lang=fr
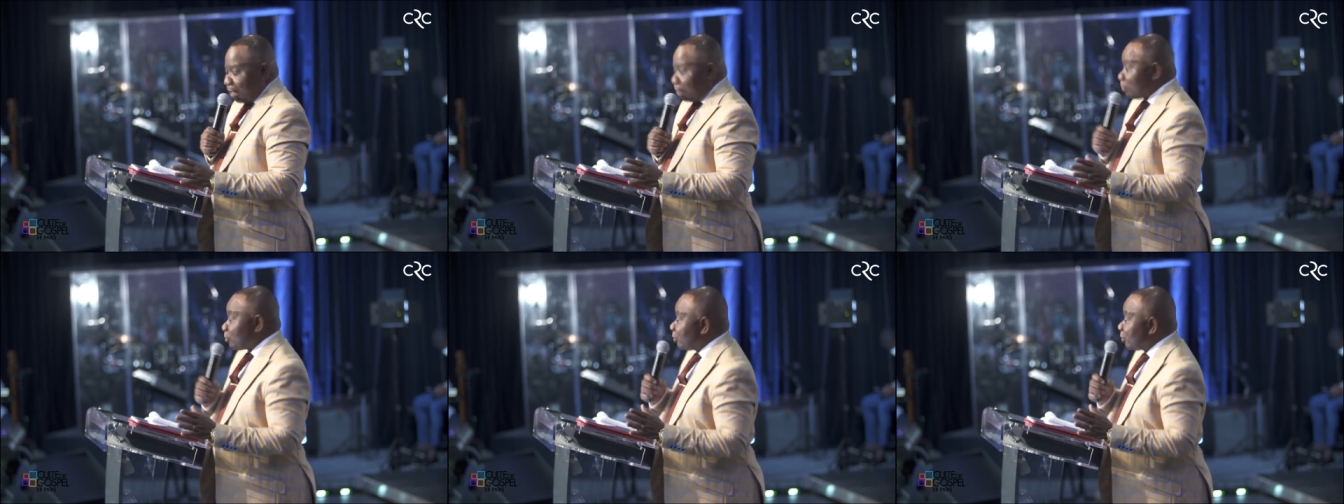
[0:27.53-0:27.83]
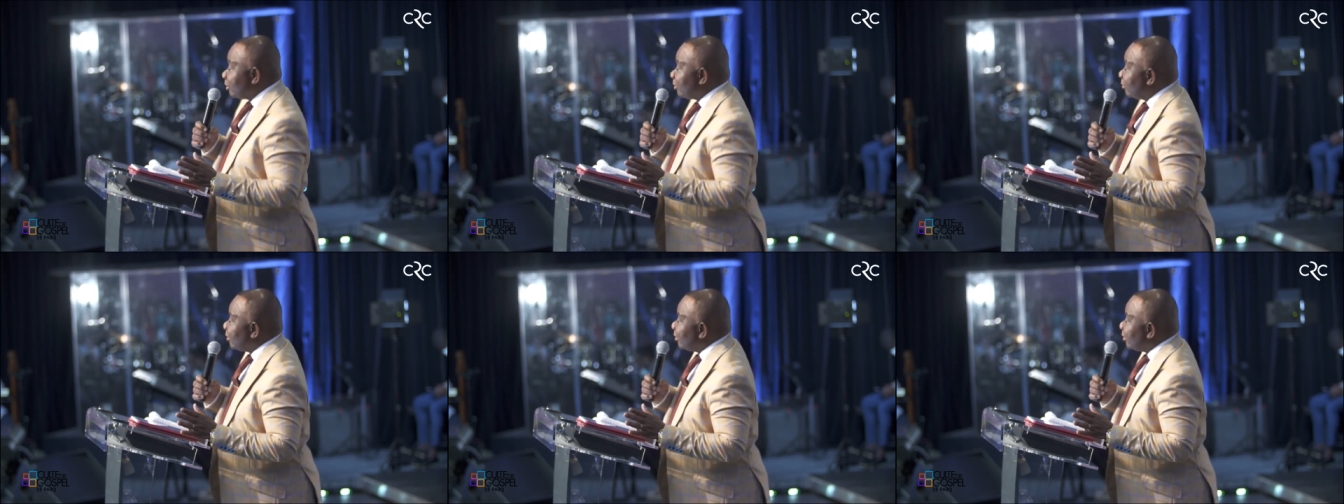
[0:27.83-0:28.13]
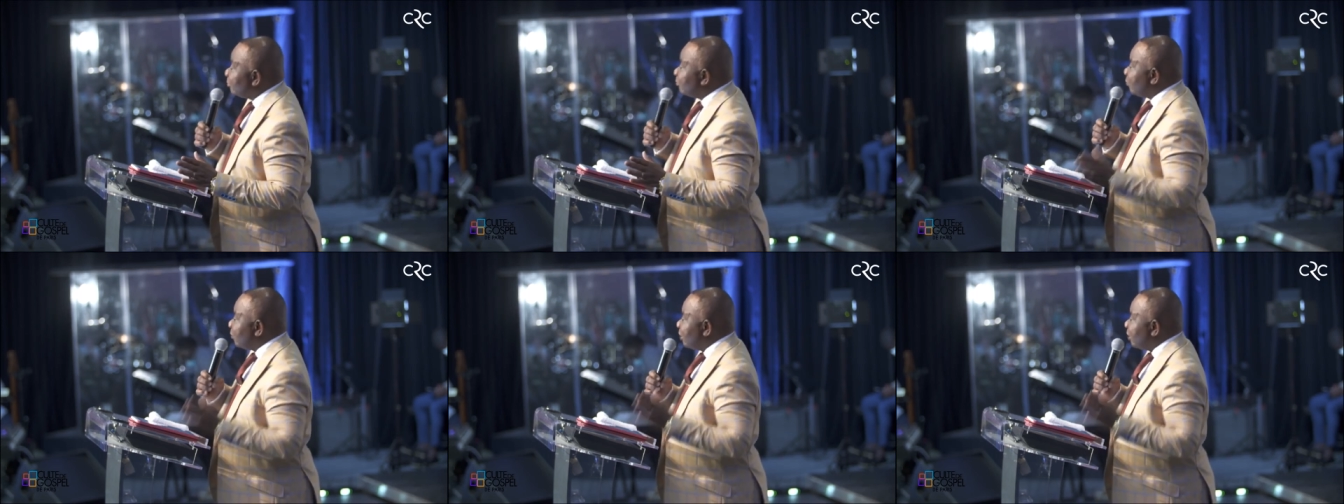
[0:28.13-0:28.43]
Alors j'ai
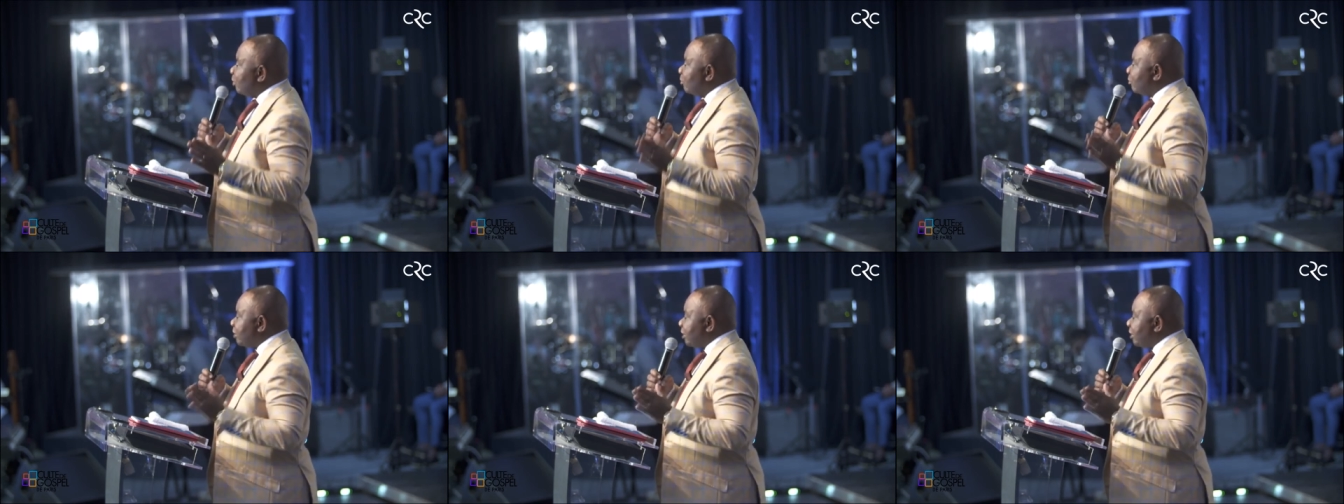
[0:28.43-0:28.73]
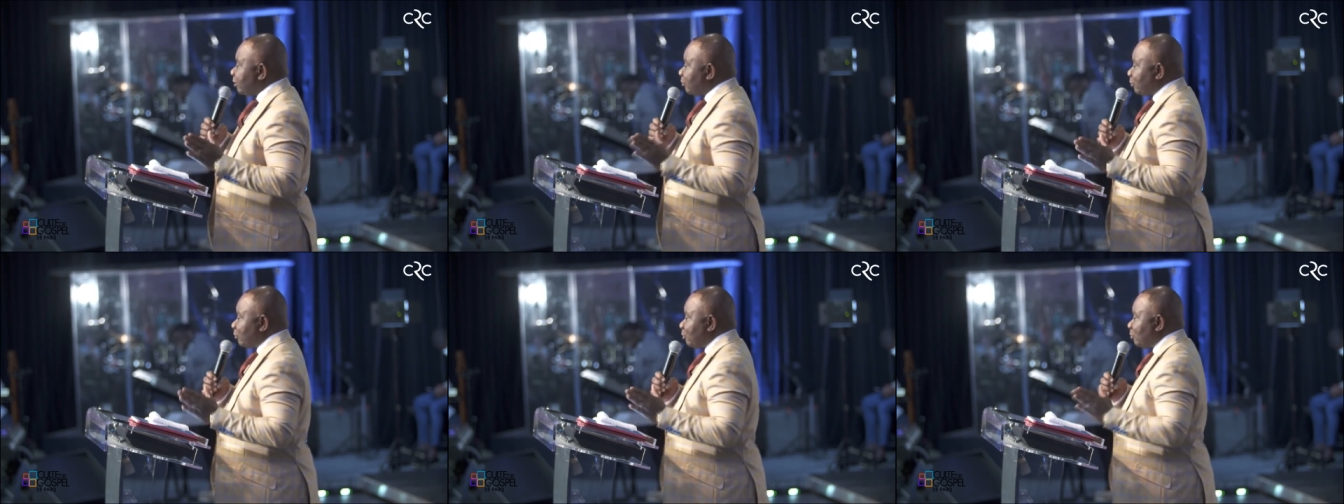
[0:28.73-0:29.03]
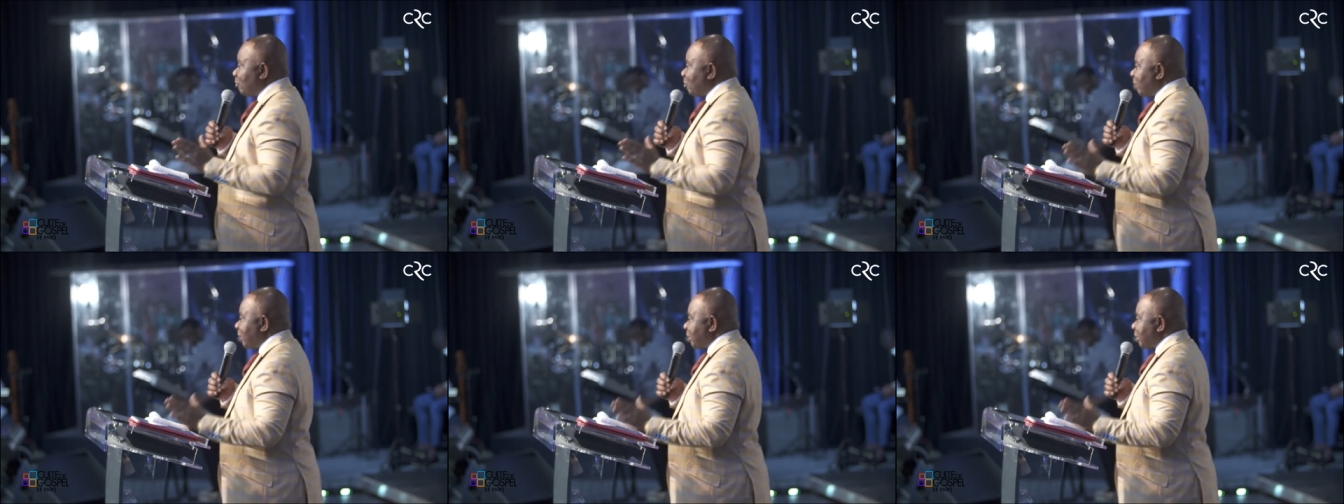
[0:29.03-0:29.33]
donné le titre
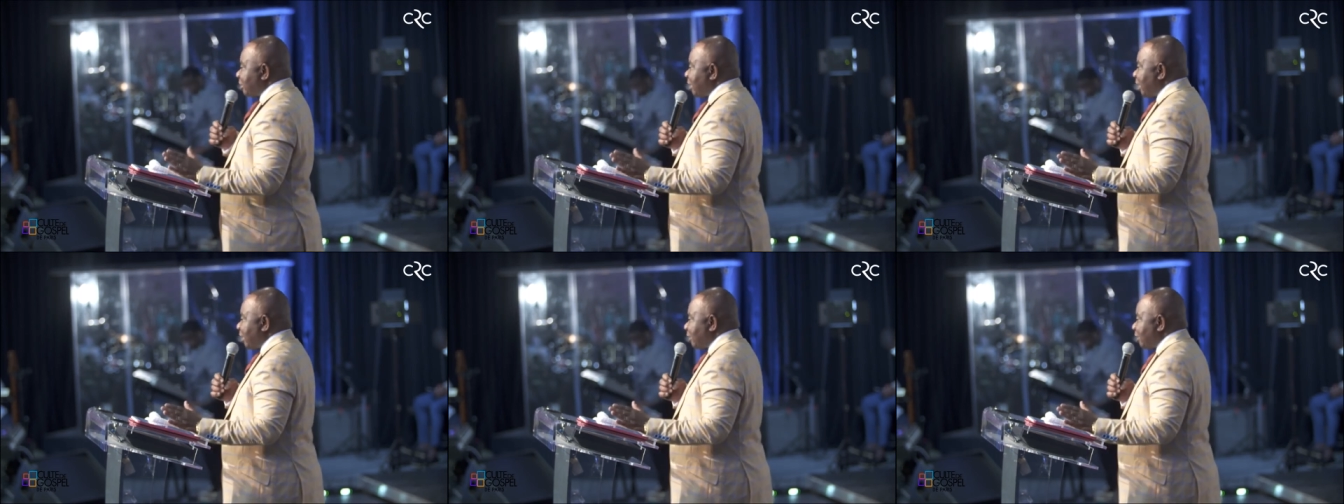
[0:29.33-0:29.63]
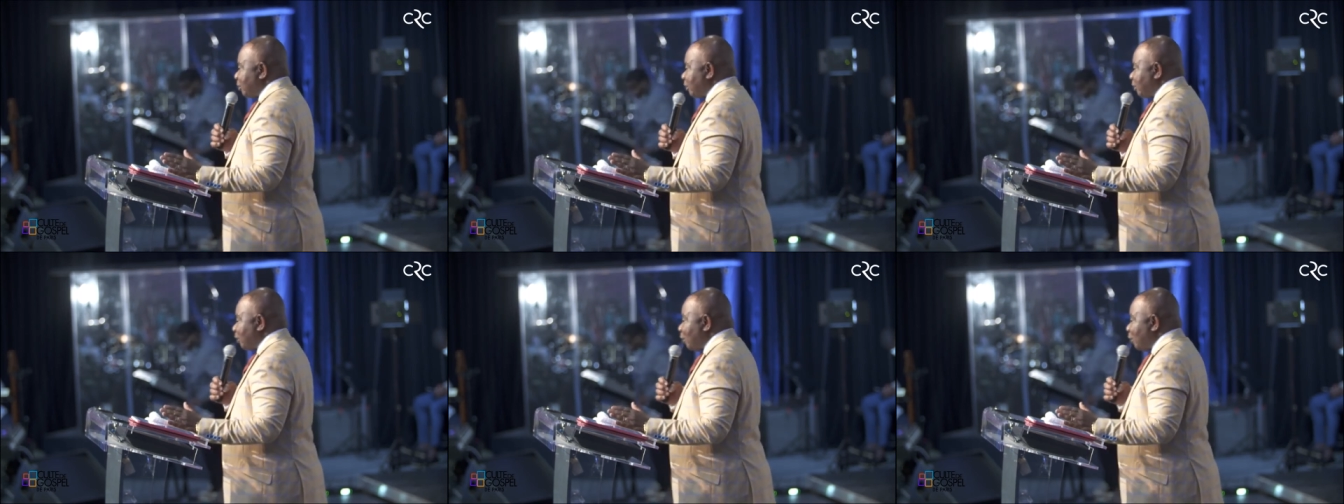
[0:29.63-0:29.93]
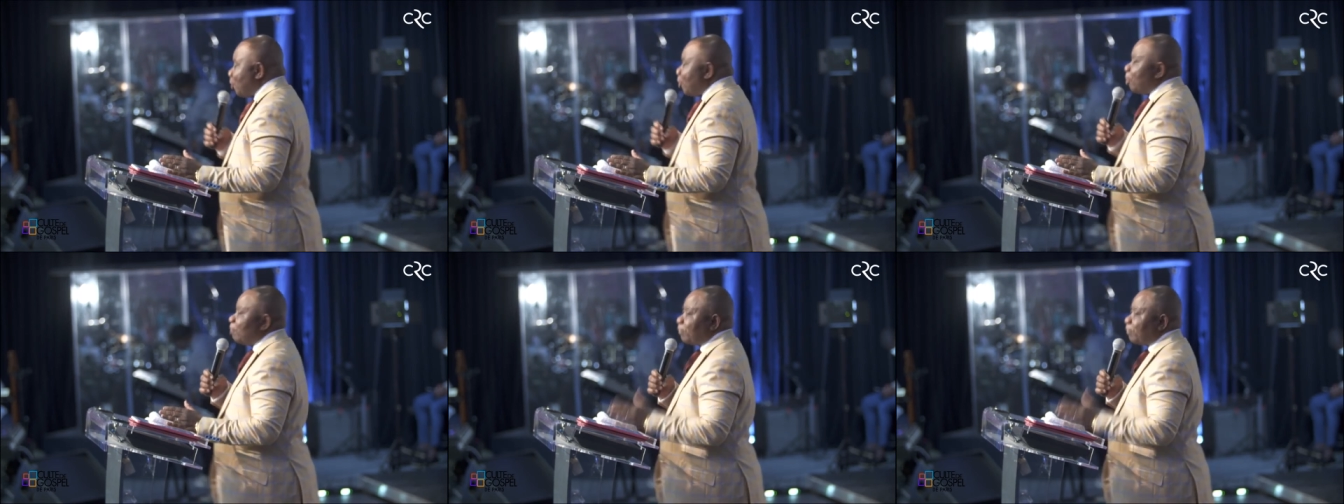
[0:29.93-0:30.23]
de mon message,
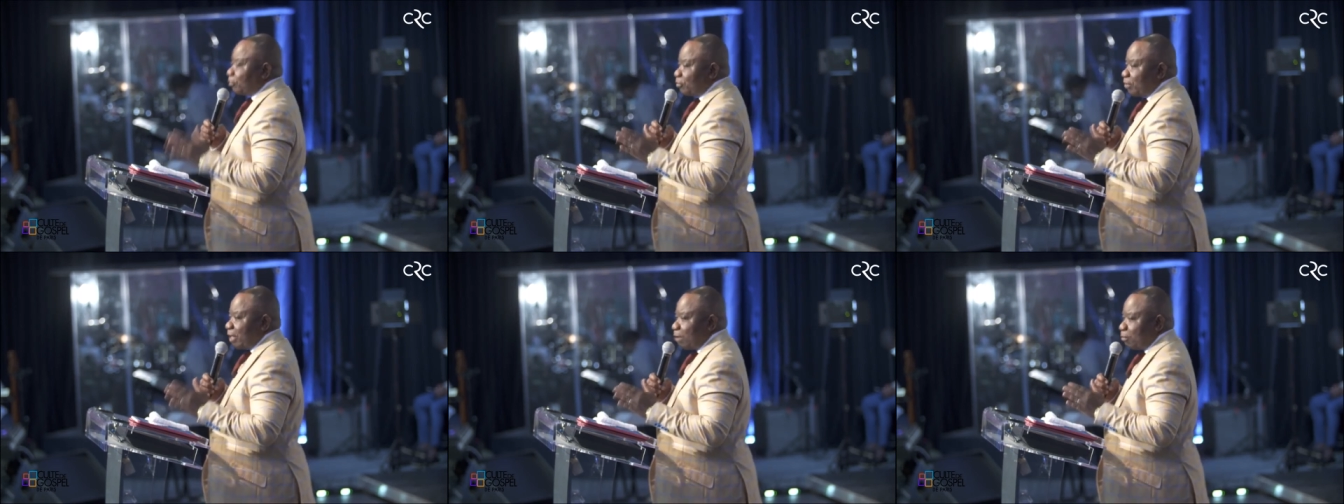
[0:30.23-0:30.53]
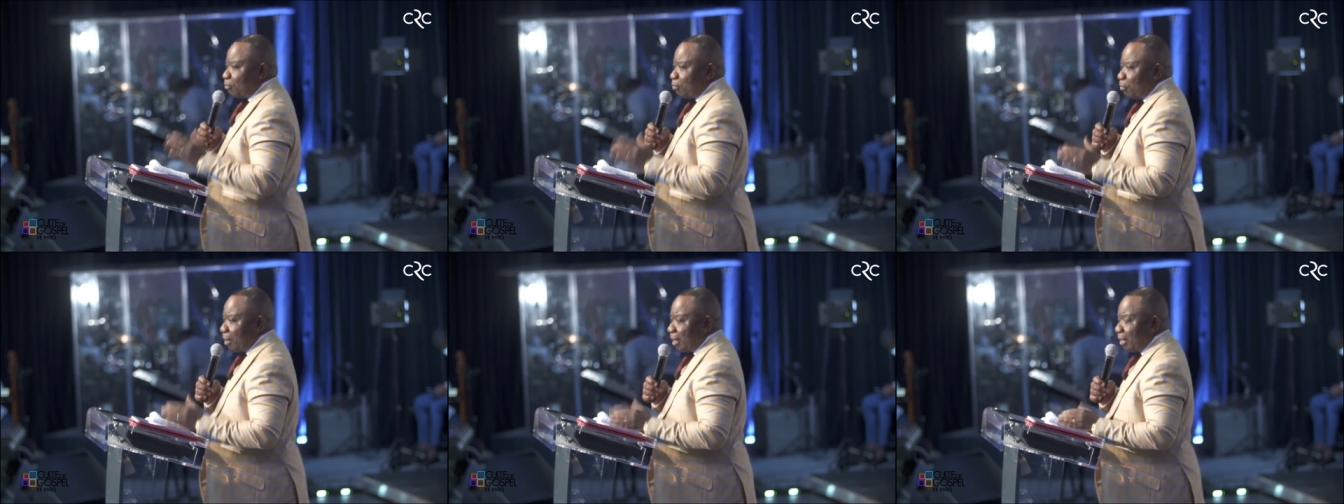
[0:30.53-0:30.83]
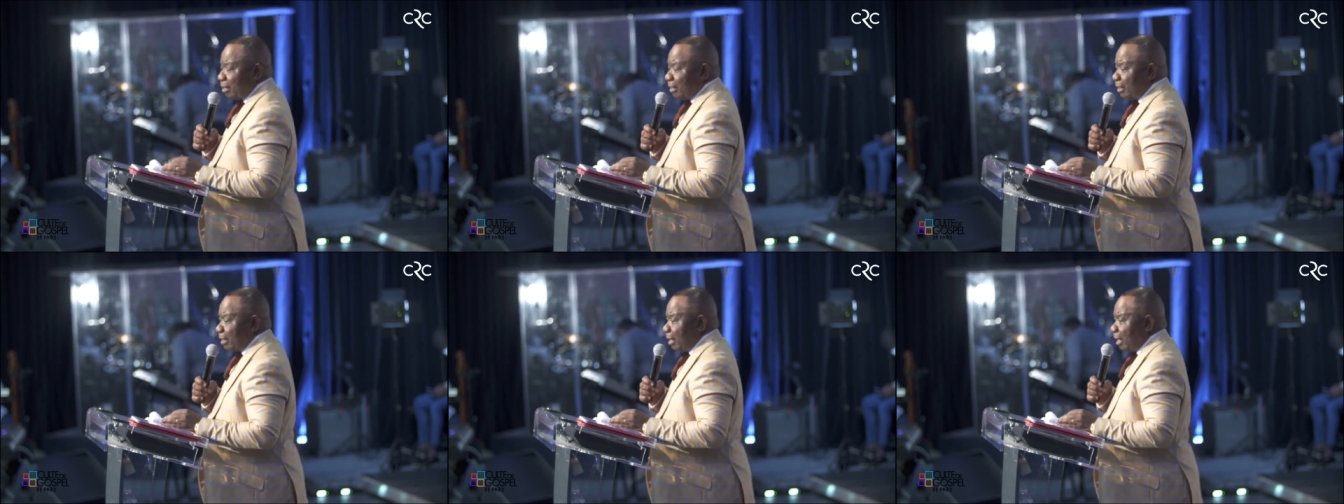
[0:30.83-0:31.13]
l'œuvre de la
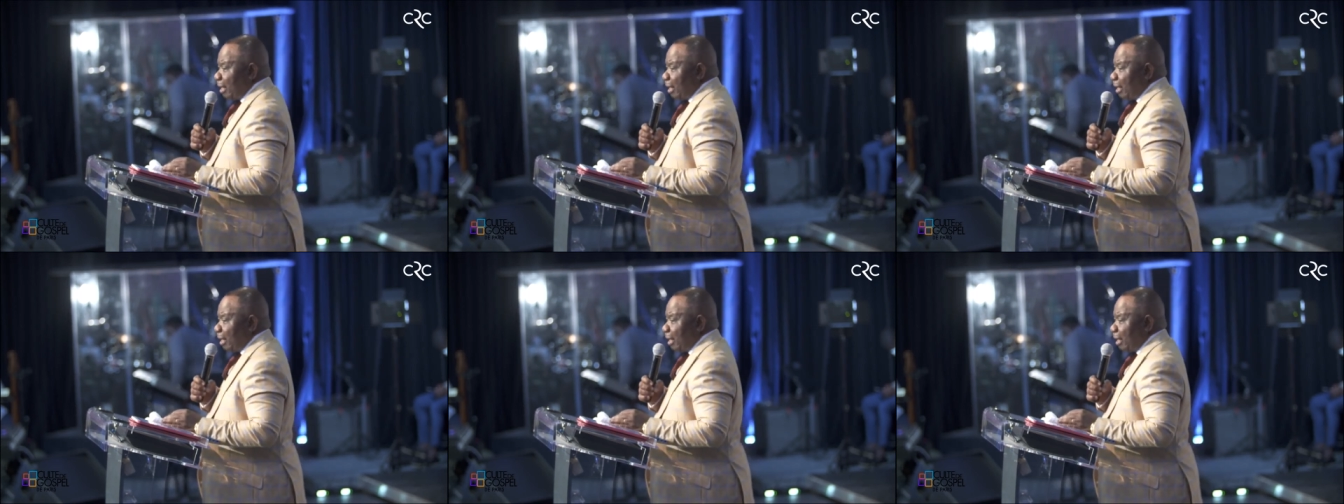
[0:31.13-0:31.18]
croix.